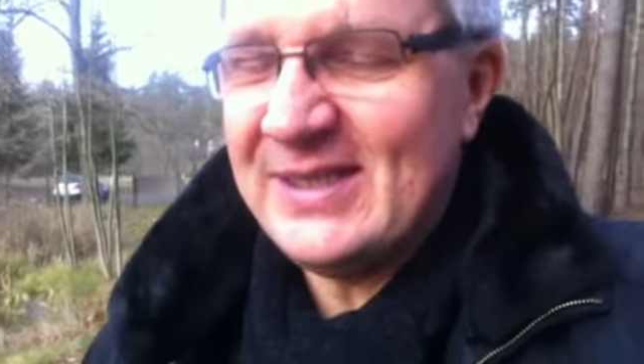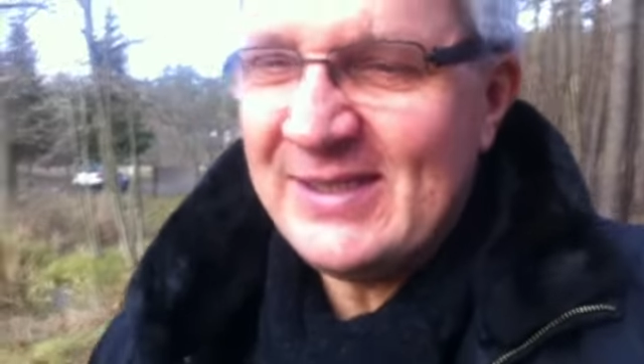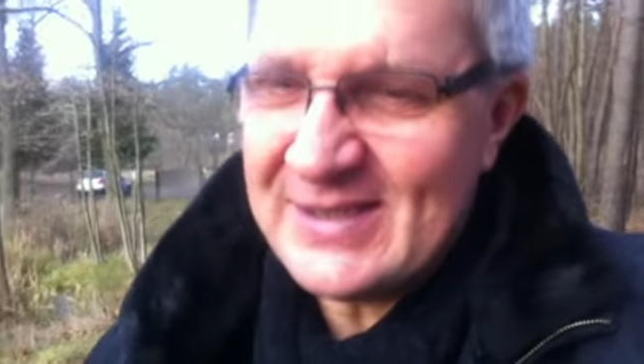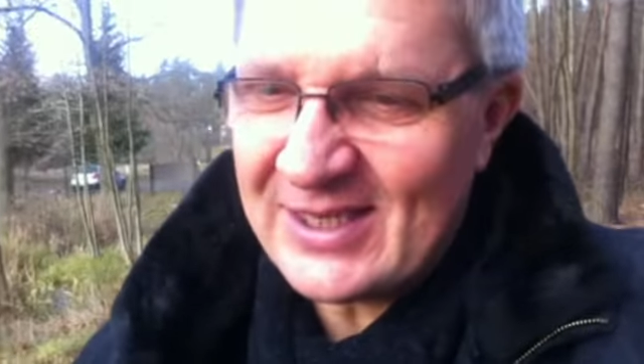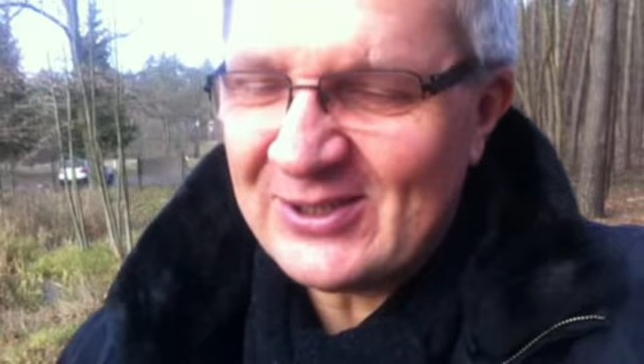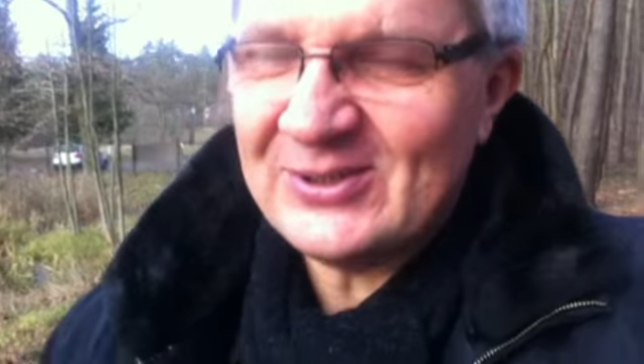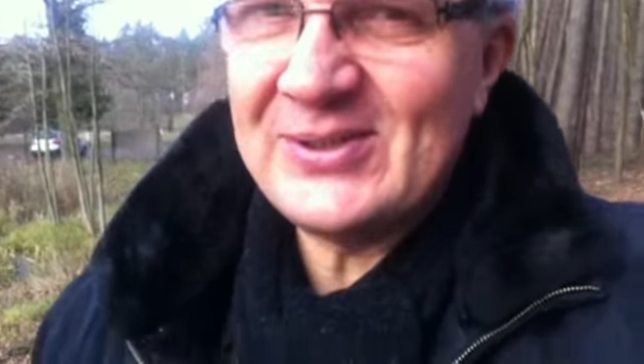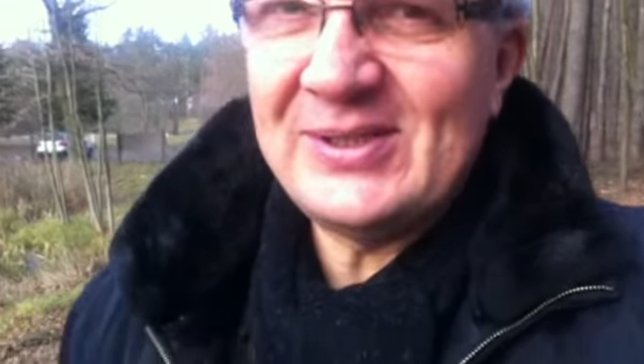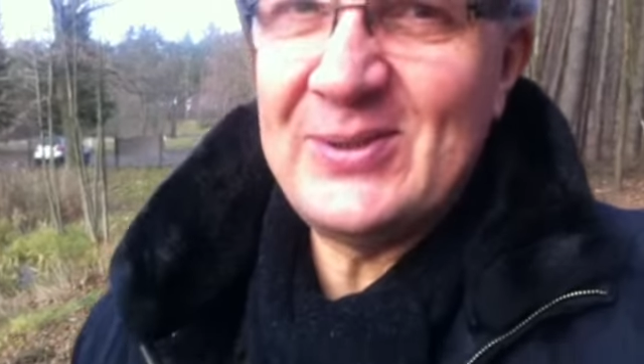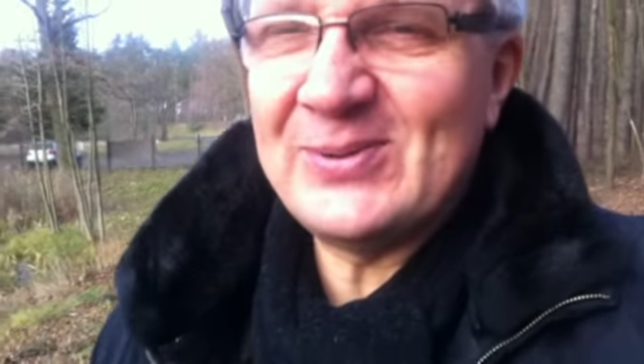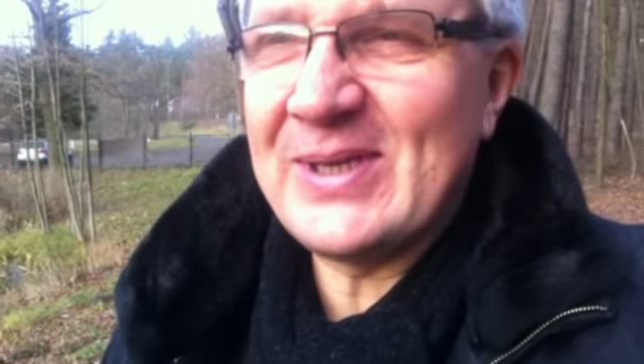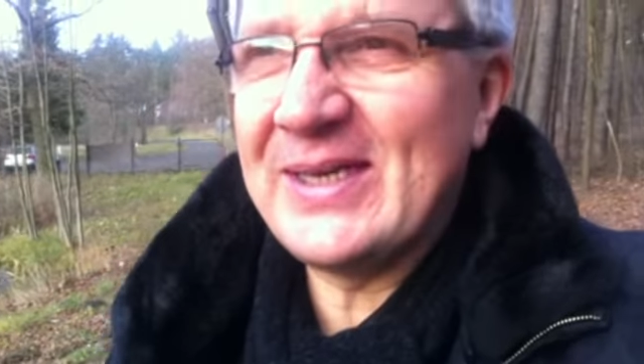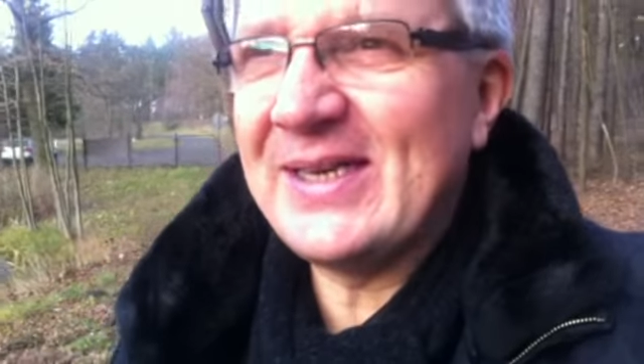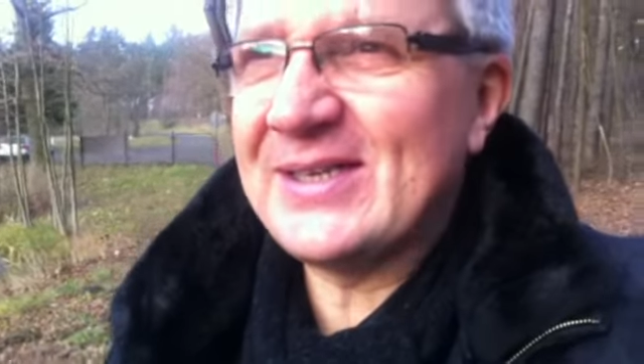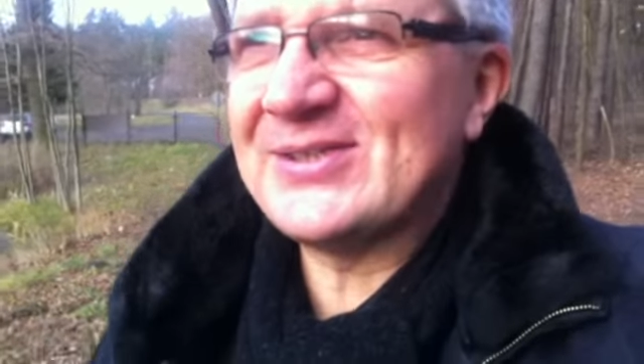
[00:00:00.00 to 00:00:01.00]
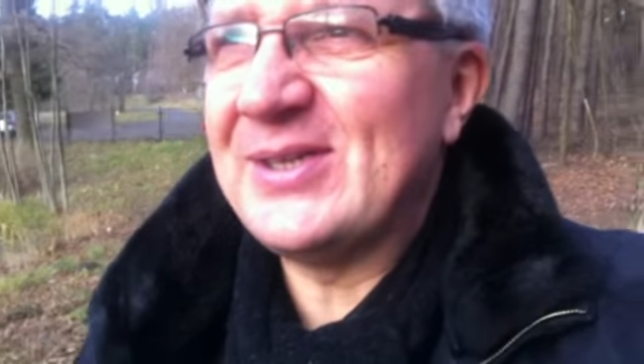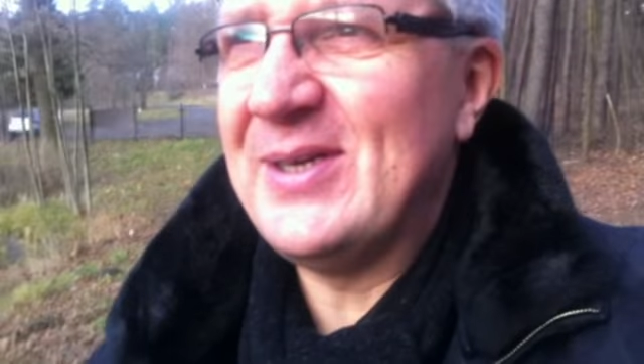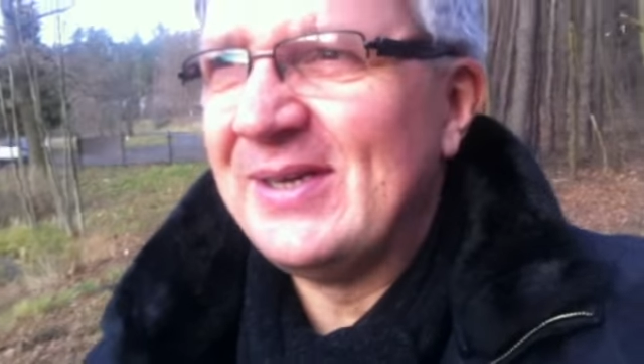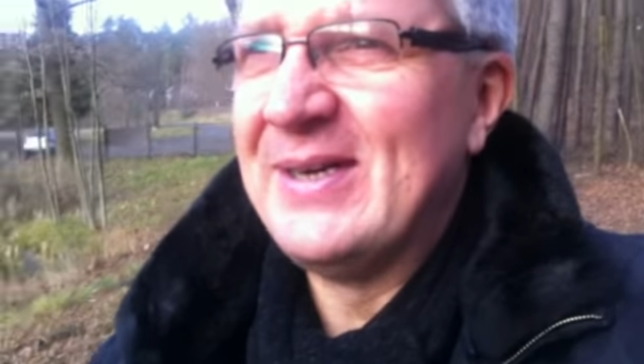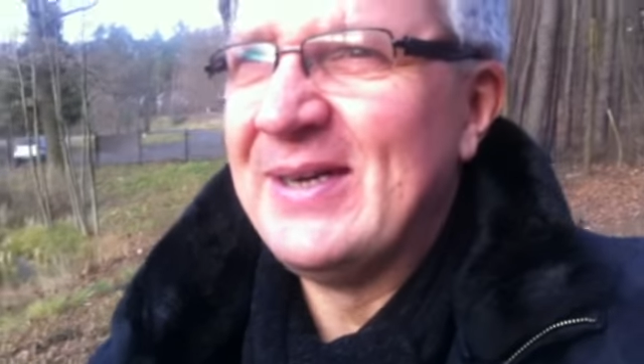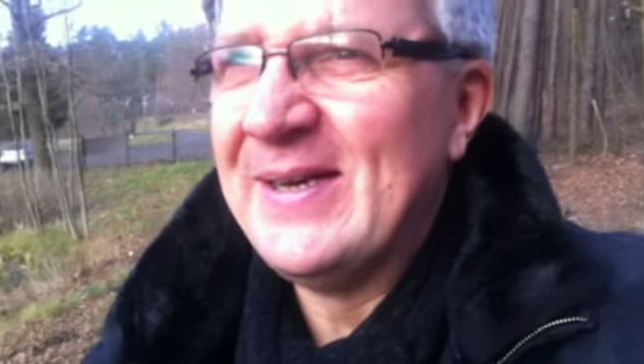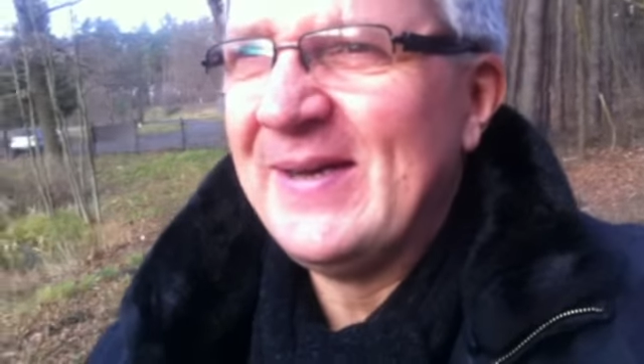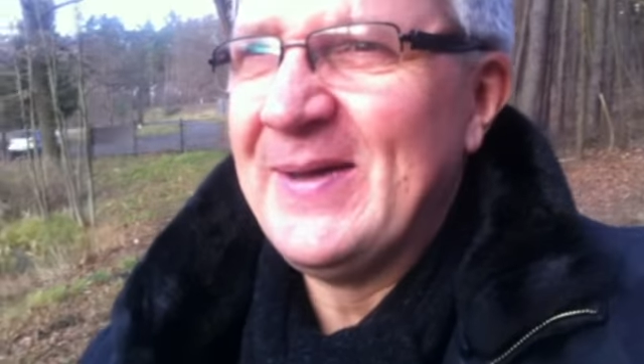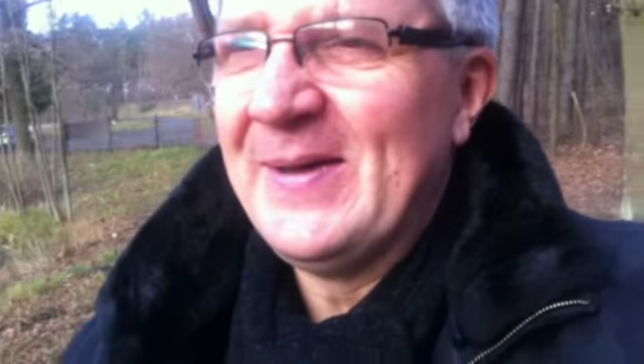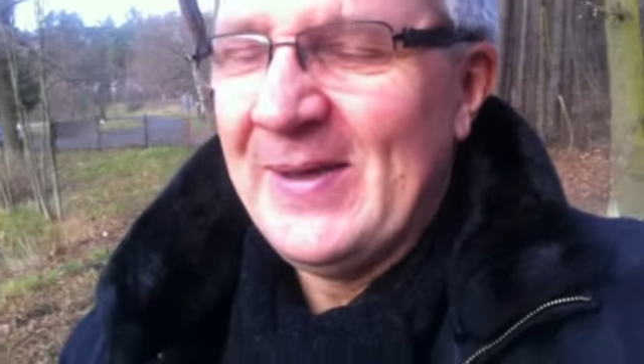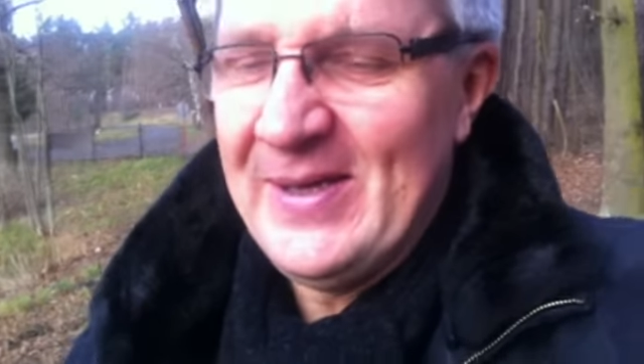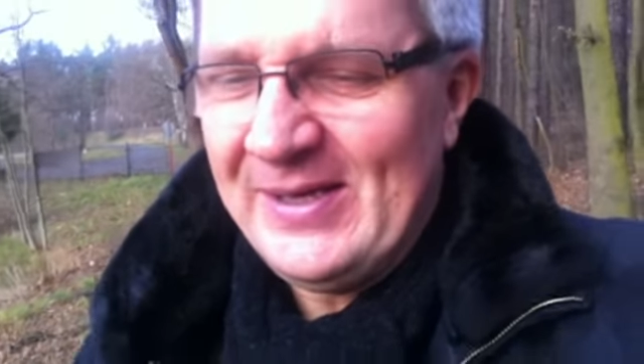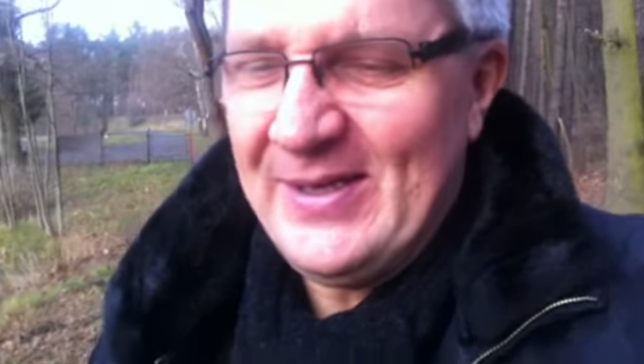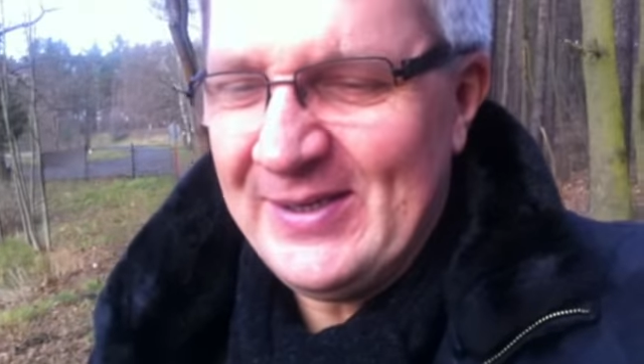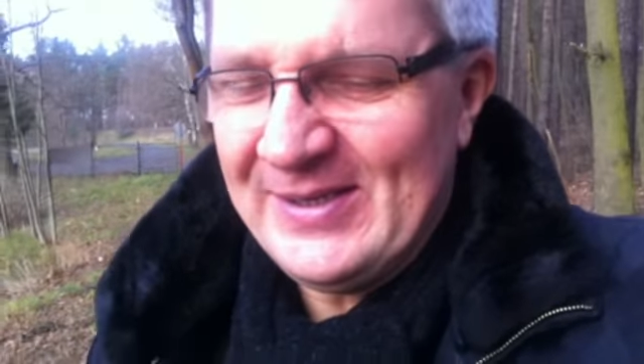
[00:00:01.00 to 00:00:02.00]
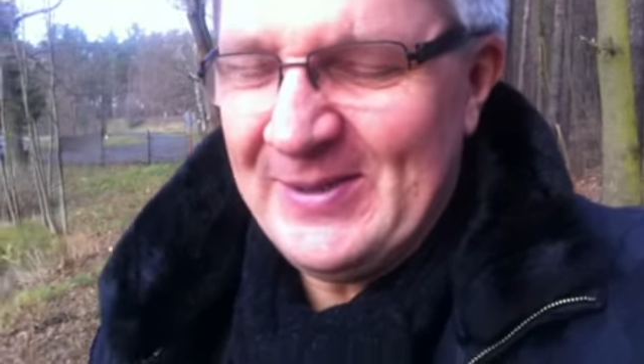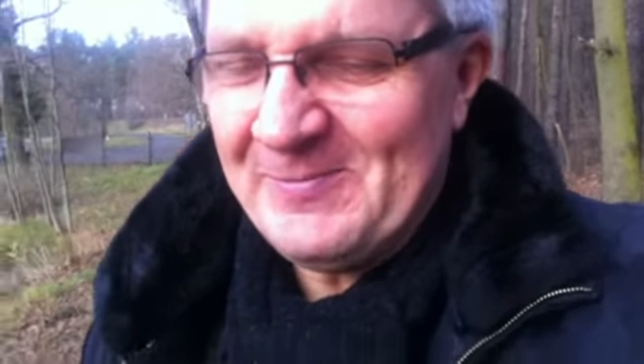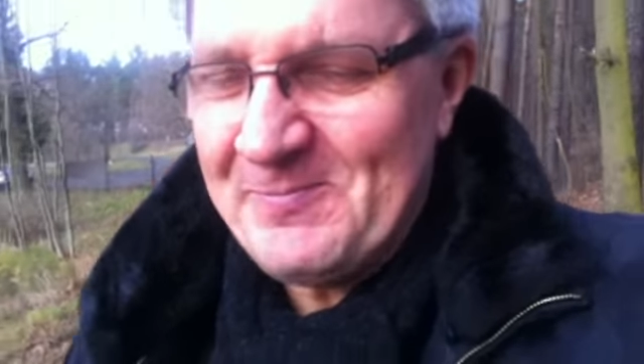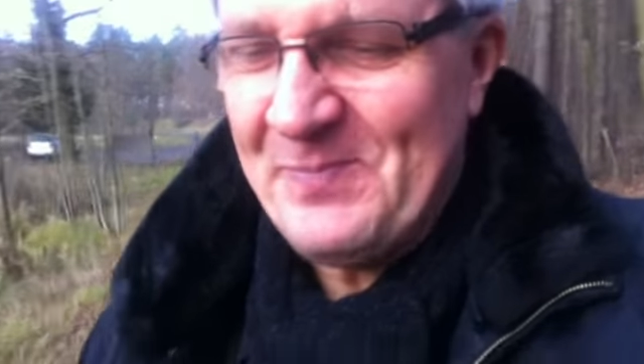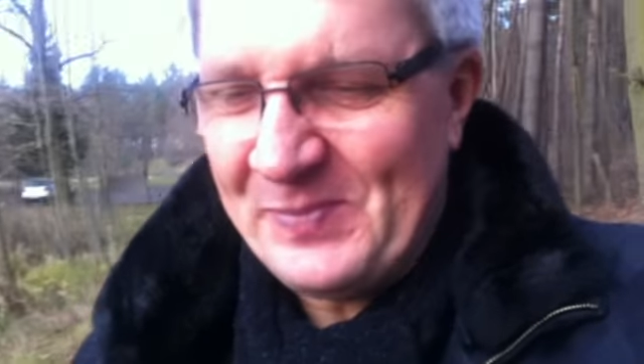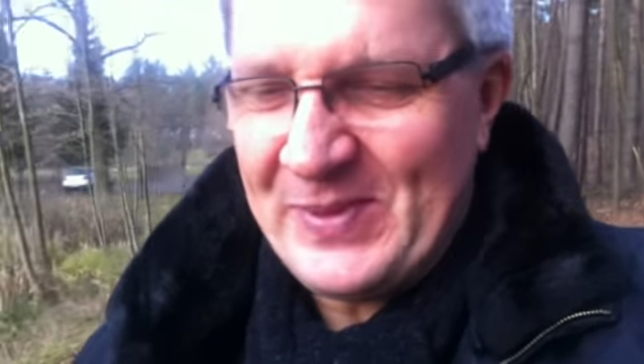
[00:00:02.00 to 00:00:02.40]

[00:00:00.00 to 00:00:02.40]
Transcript: tej zachodniej, tutaj naszej. E, e,